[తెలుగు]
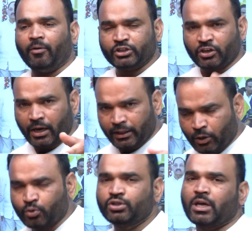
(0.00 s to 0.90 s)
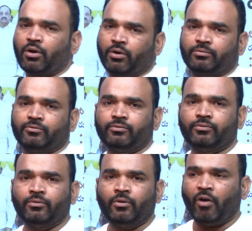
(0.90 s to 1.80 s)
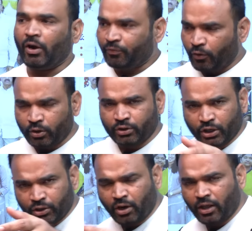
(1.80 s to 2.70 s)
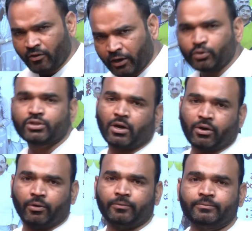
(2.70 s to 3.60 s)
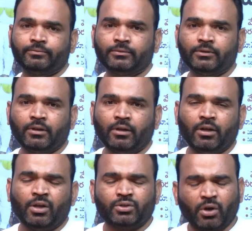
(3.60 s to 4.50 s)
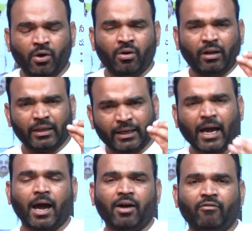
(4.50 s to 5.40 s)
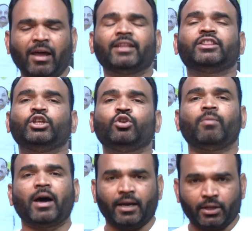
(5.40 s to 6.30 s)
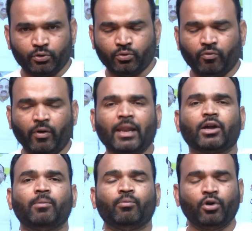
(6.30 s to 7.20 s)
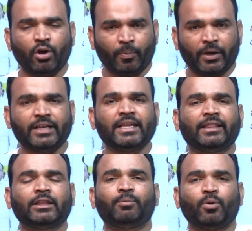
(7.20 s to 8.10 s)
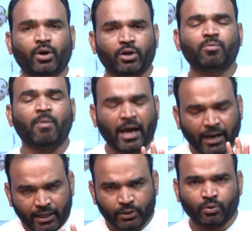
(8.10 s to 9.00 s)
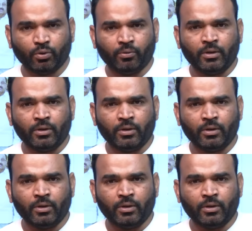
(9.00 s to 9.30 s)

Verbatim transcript: వచ్చే వాళ్ళందరూ గుస్తా ఉన్నాడు వాడు ఫోటో దిగిండో లేదో అని గుస్తా ఉన్నాడు సో ఇంకా వాళ్ళ తీరు మారలేదు వాళ్ళ యొక్క మోనోపల్లి నియంత పోకడలు మారలేదు